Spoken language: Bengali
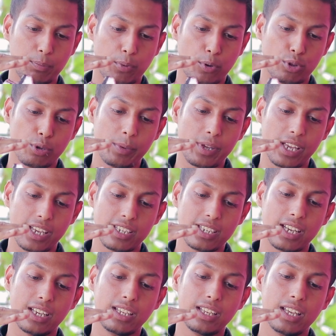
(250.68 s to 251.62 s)
প্রথমে
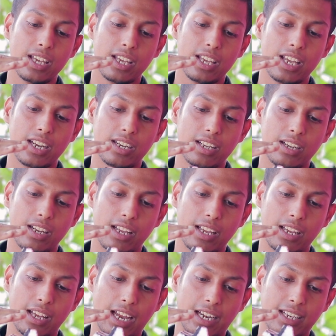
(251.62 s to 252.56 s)
এসেই এটির
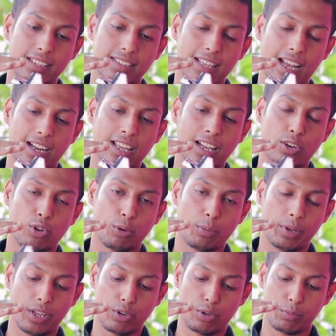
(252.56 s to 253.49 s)
একটা সার্কেল
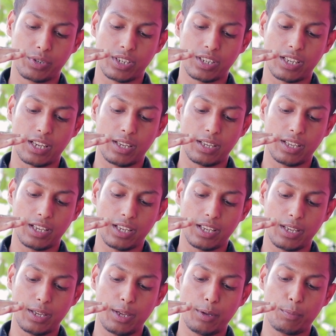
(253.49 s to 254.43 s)
করবে এরকম ঠিক
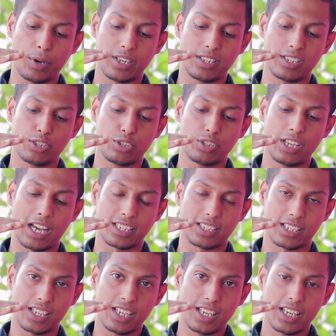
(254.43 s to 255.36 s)
এই পাশ দিয়ে যদি
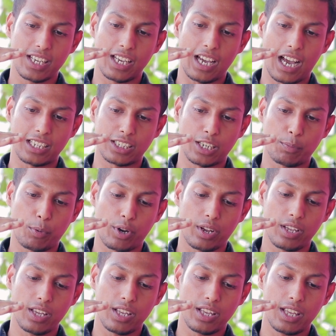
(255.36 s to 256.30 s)
আসে আসার
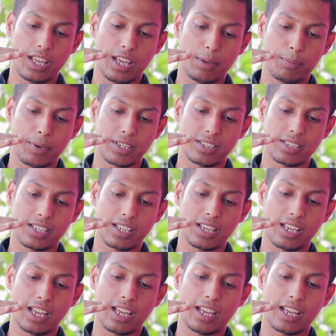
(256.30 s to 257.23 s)
পরে এই পাশ
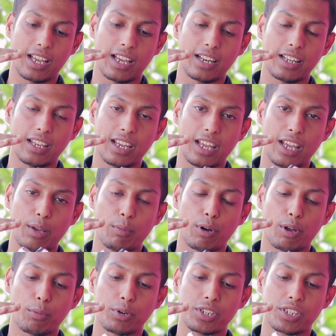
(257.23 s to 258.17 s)
থেকে এখান থেকে এ
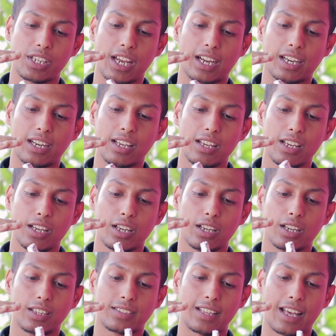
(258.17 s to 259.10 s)
বরাবর সে একটা
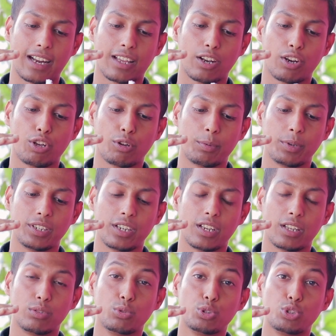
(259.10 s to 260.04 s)
সার্কেল করবে
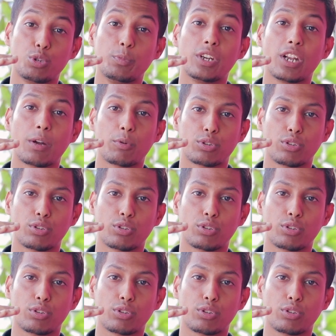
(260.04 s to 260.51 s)
যেটা দুশো মিটার